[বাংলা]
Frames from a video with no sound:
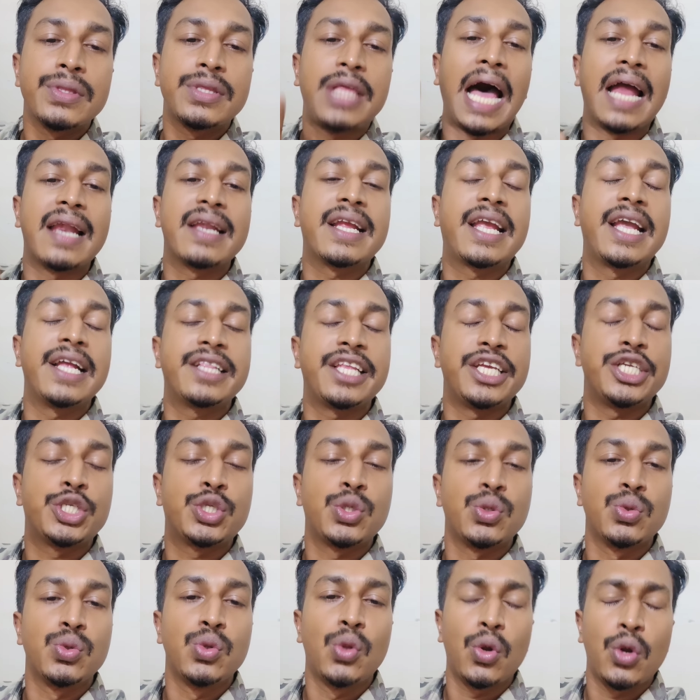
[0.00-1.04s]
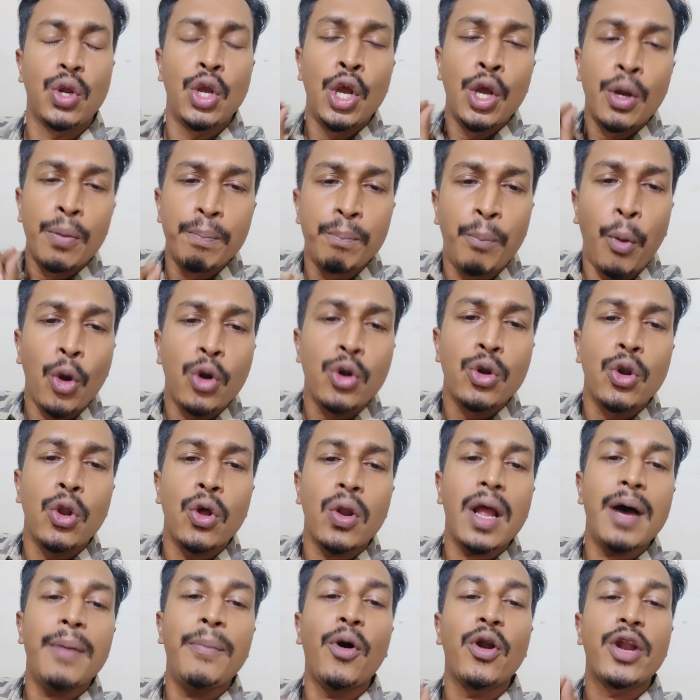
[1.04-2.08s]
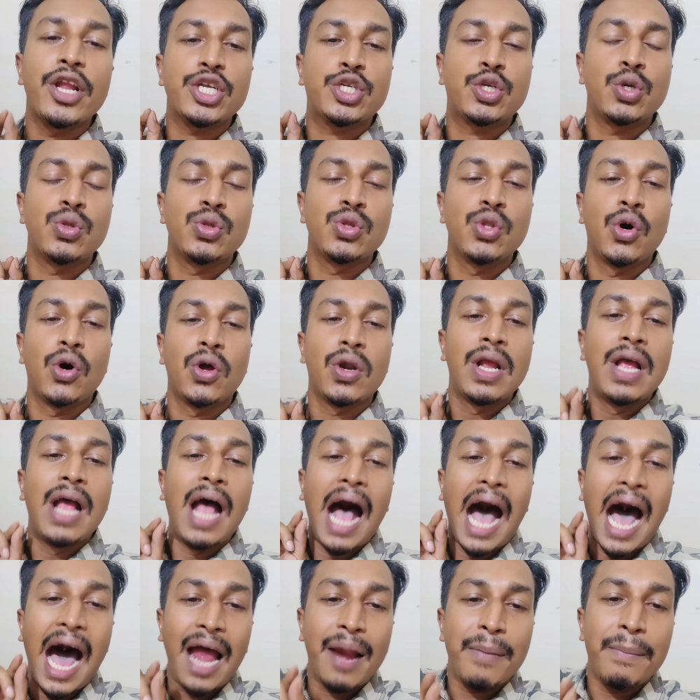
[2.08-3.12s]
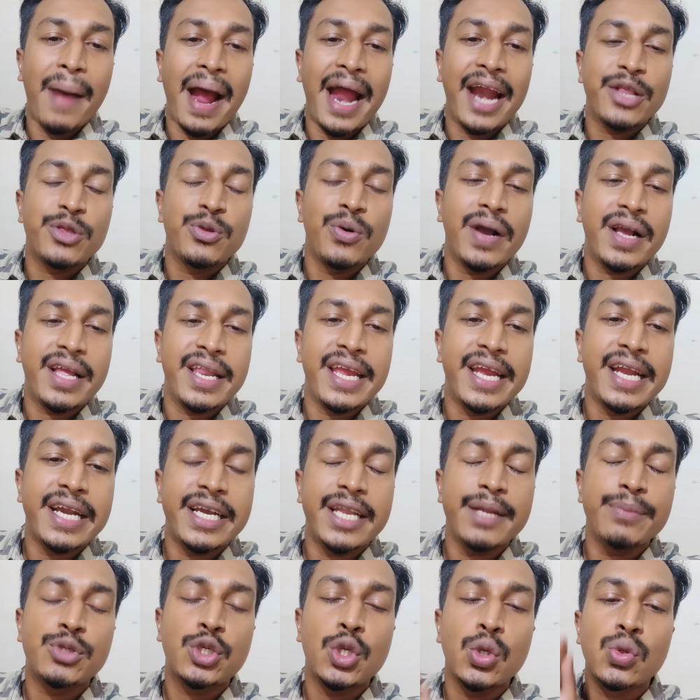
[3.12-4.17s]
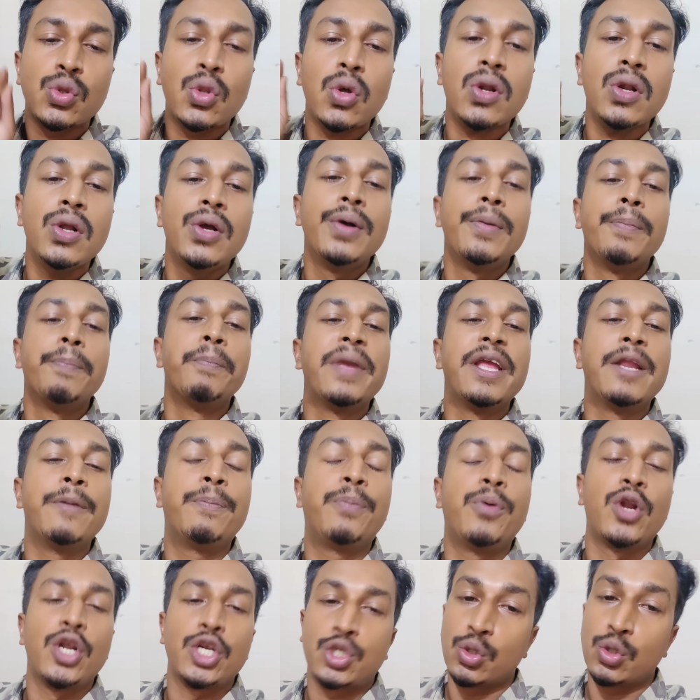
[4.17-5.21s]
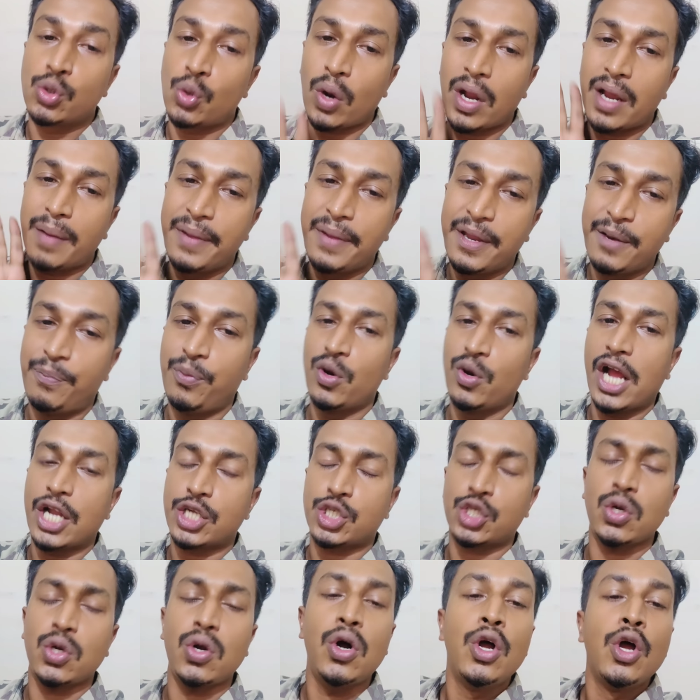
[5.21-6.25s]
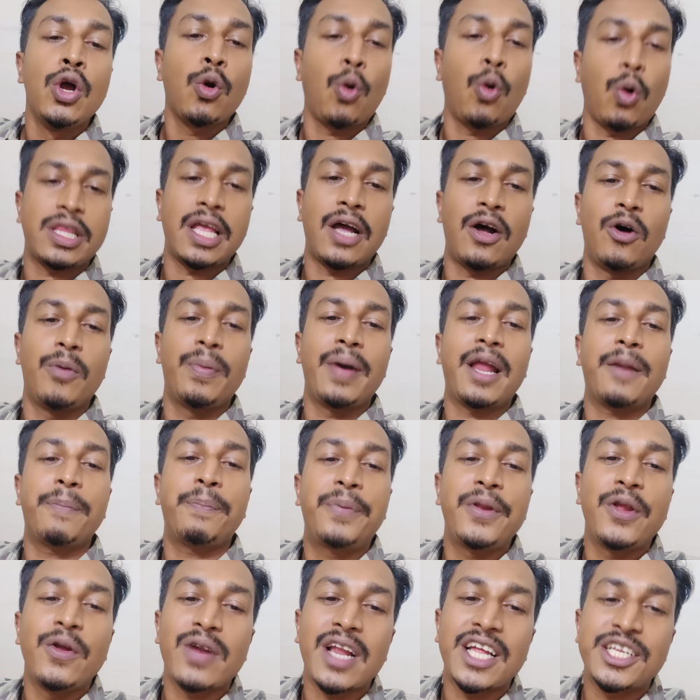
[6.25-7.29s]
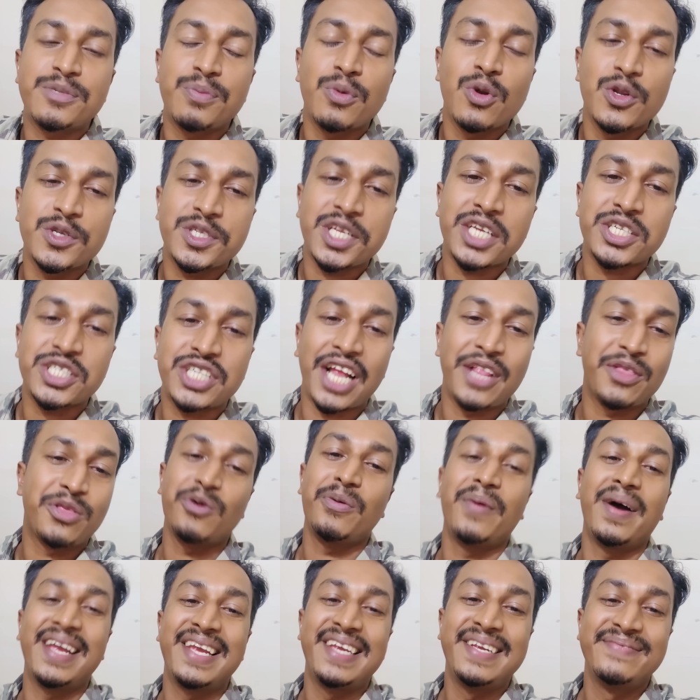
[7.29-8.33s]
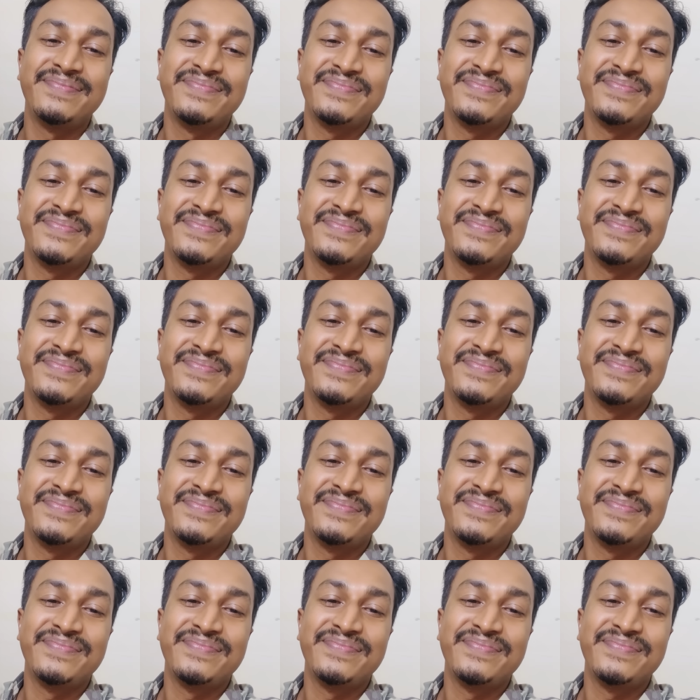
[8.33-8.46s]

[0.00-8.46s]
ধান খেতেই সুন্দর বন্যরা বনে সুন্দর আর মায়ের দোয়া ক্রিকেট টিম সুন্দর মিরপুরে সুতরাং মিরপুরে আসো কথা হবে আর প্রিয় নাজমুল হোসেন শান্ত ভাই